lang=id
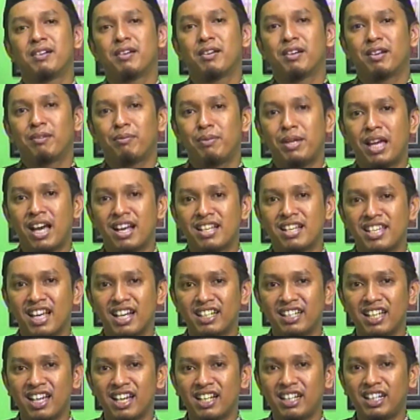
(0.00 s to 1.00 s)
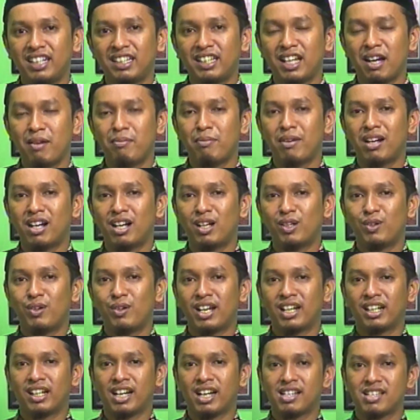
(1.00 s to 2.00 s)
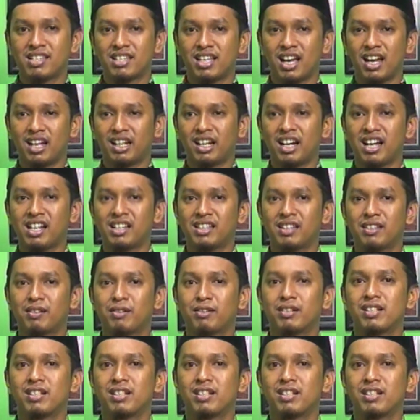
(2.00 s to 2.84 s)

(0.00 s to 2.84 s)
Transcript: Biasanya kita mengeluarkan zakat